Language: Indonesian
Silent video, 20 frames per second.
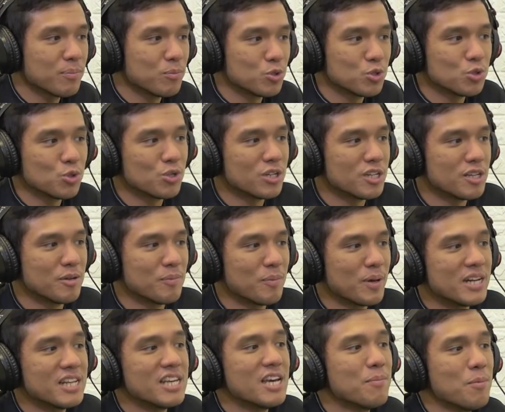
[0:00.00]
muncul di
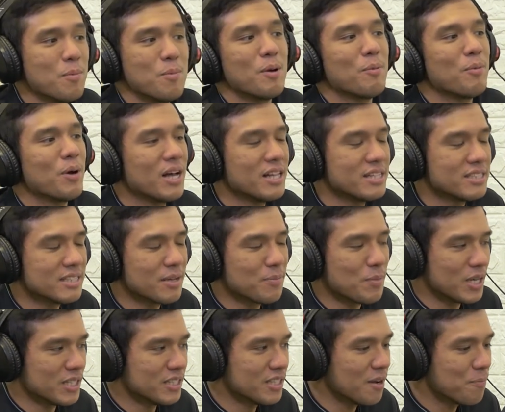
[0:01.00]
media beberapa kali saya
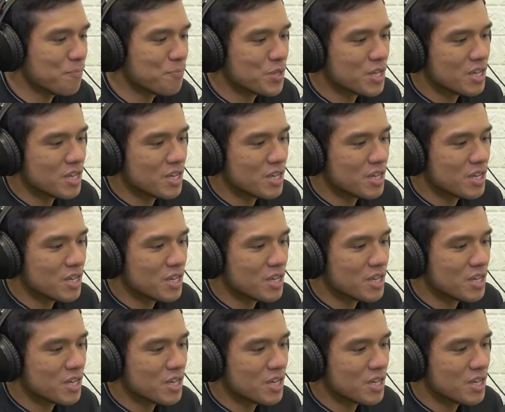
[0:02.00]
baca.